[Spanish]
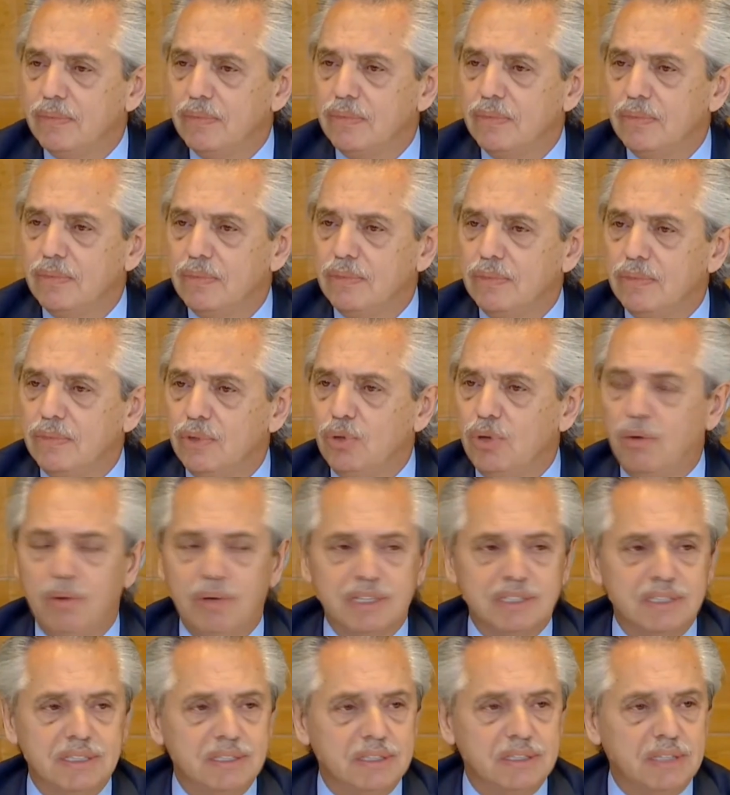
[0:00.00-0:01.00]
de una
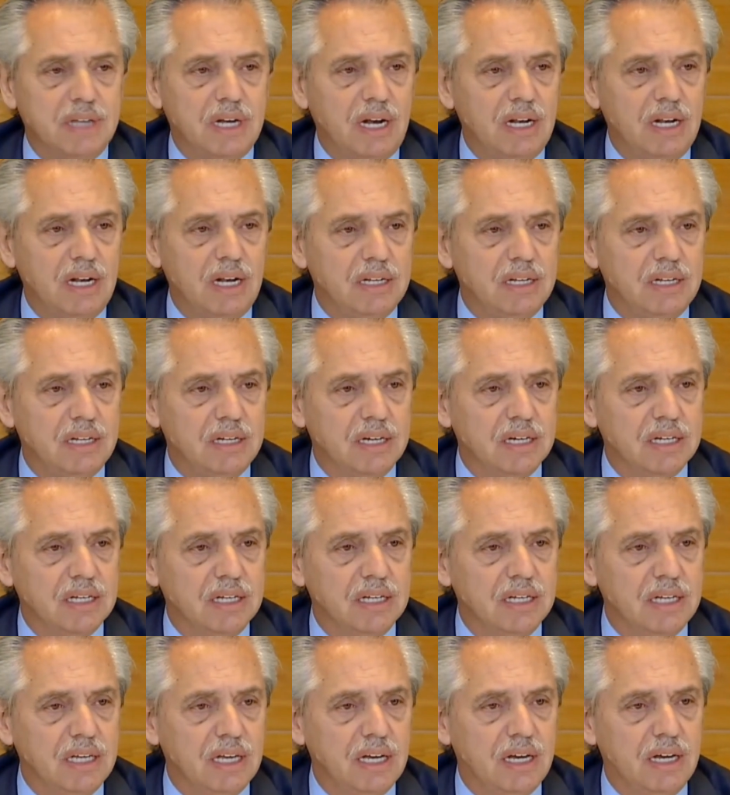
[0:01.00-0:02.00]
nueva central de
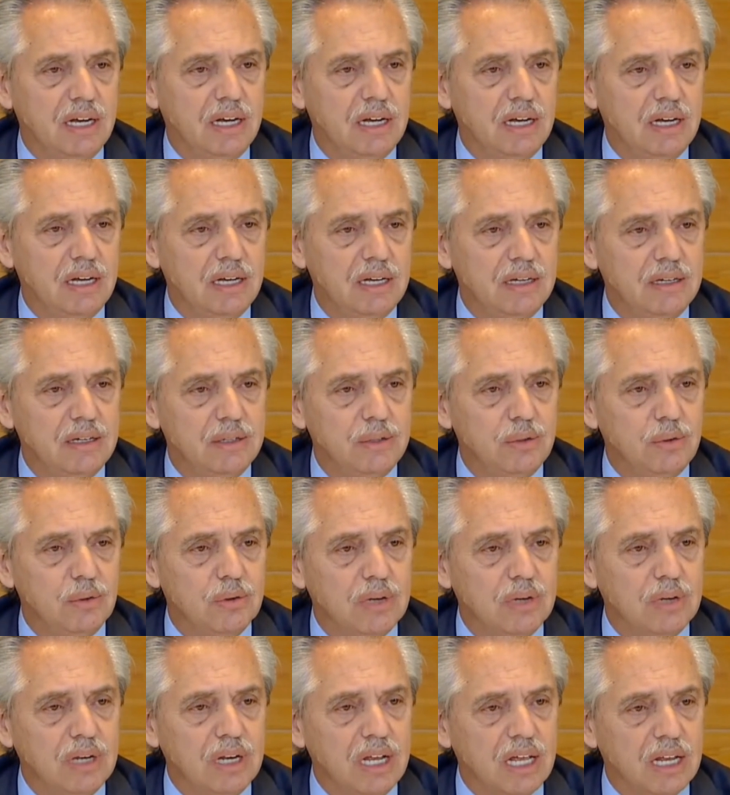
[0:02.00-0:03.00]
energía
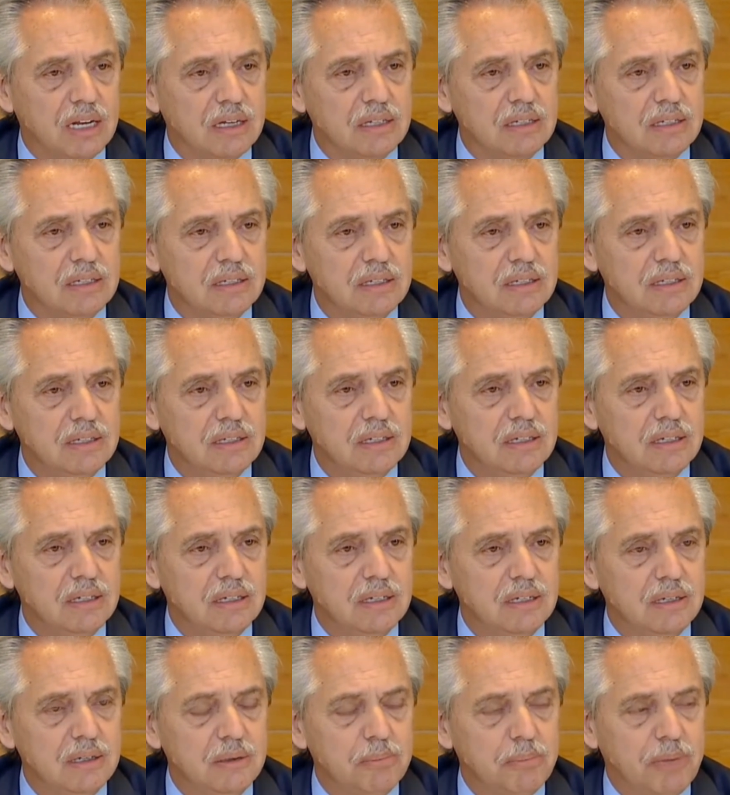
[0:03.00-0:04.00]
nuclear
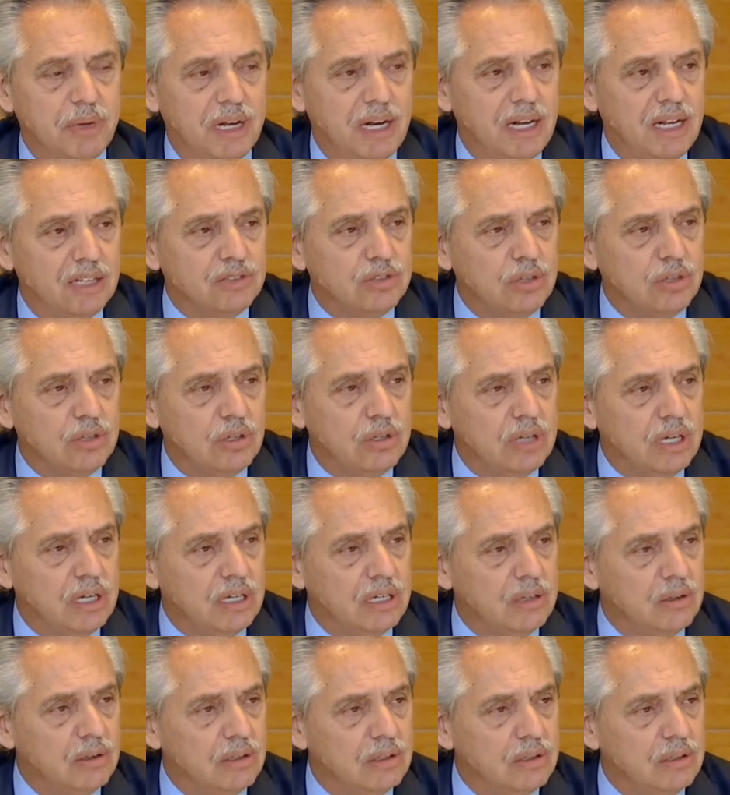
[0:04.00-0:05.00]
para la
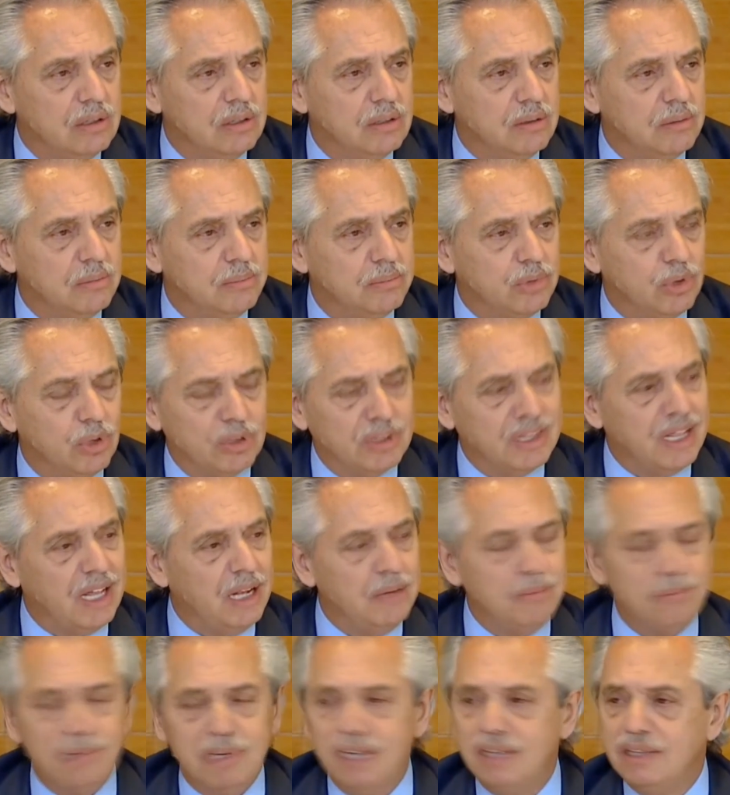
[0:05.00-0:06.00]
zona,
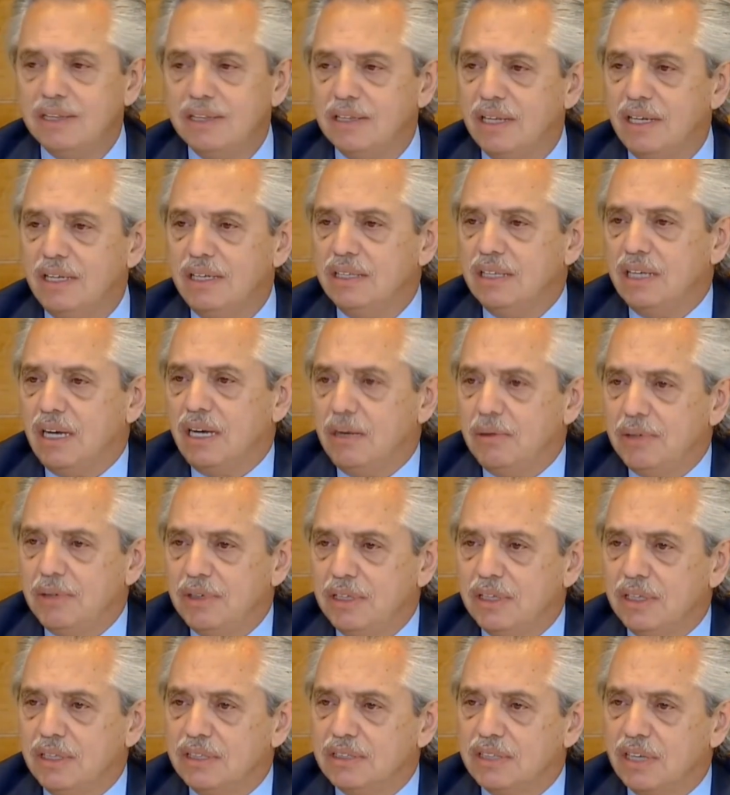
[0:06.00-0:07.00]
totalmente e íntegramente
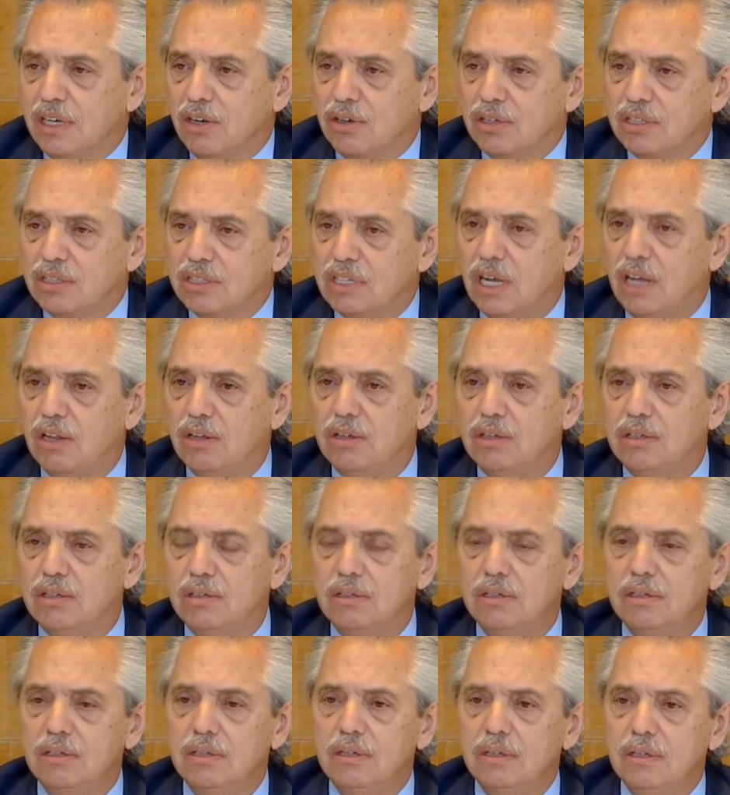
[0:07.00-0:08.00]
desarrollado
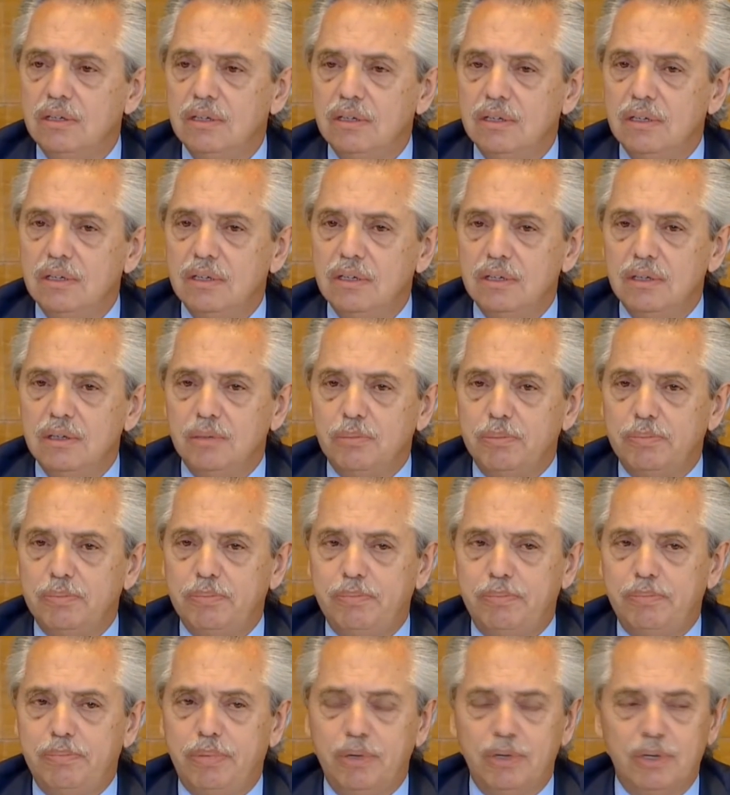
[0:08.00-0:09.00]

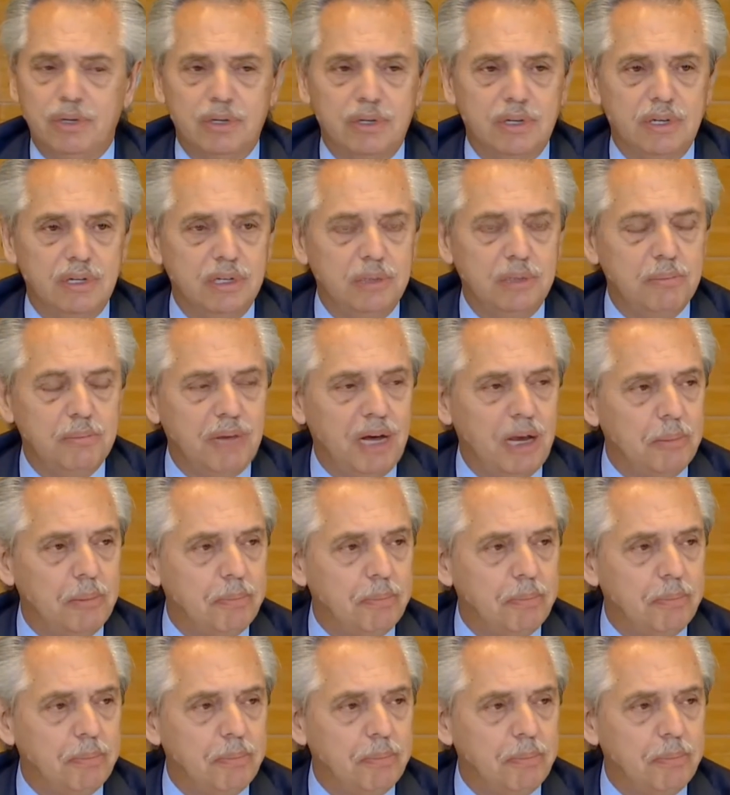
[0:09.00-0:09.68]
por INVAP.